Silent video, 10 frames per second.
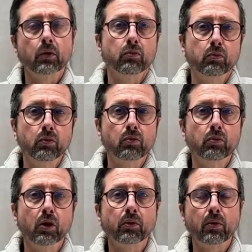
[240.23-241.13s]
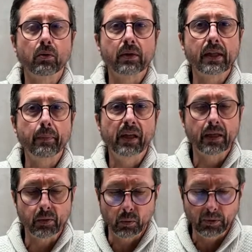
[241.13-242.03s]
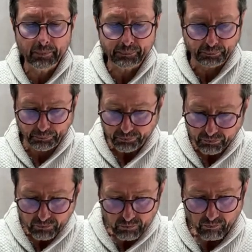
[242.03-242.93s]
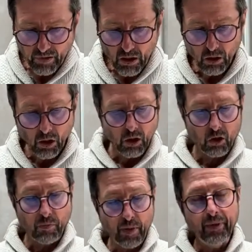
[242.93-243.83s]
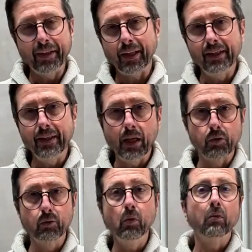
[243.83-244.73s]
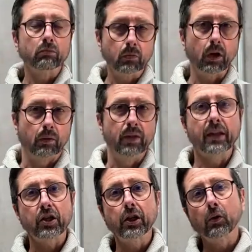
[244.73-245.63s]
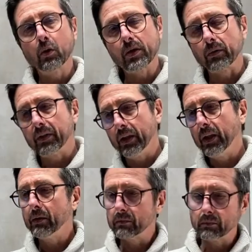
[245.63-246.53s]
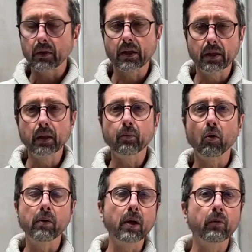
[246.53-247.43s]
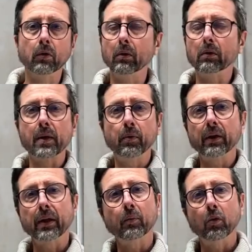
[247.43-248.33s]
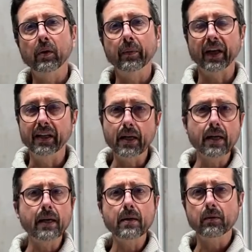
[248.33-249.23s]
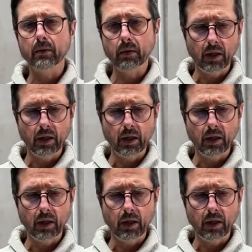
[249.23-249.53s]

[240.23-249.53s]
sous, d'autres appellations. Hein. Je ne vais pas m'éterniser là-dessus. Voilà. Mais sachez que santé, c'est problème. Euh, ça peut être un problème rénal, euh,